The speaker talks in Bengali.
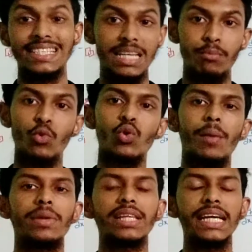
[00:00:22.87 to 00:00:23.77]
স্টেপগুলো
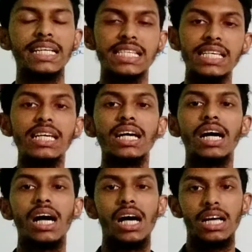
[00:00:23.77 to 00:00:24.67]
আমরা দেখেছি
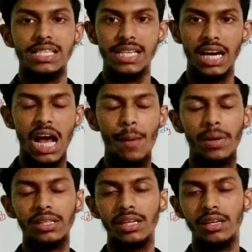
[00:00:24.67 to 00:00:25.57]
যারা
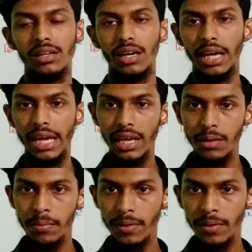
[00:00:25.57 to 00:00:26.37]
আমাদের এই